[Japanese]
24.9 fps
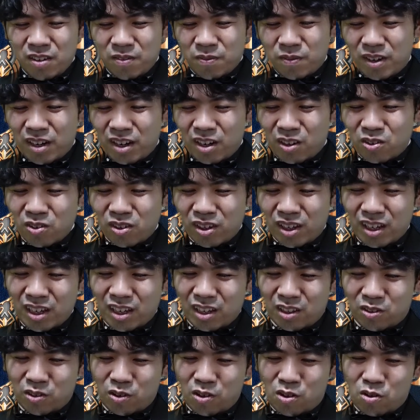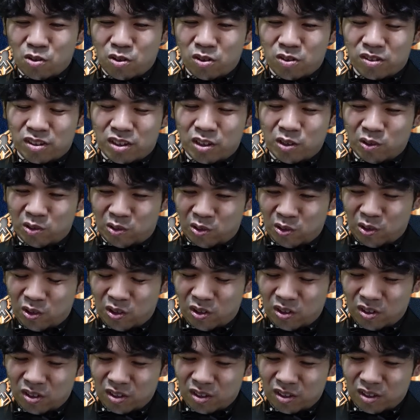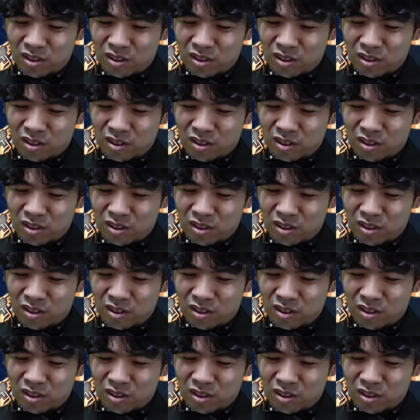まあ、あれとかと一緒に使うと、